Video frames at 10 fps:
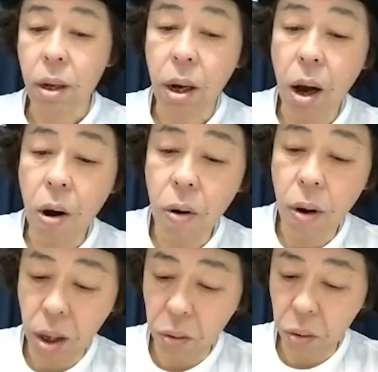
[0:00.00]
顔、
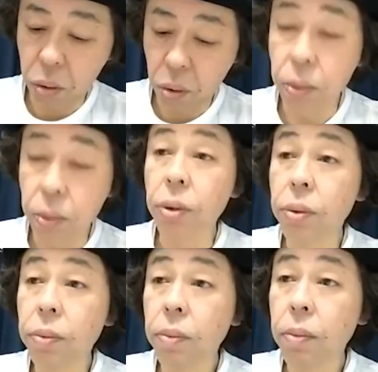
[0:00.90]
ハンドソープ。
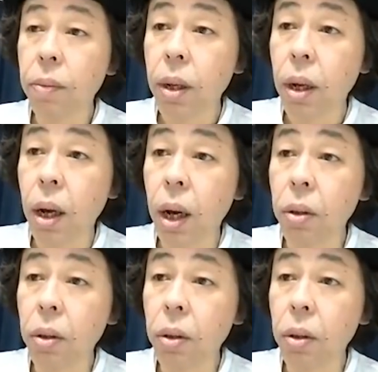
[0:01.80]
ハ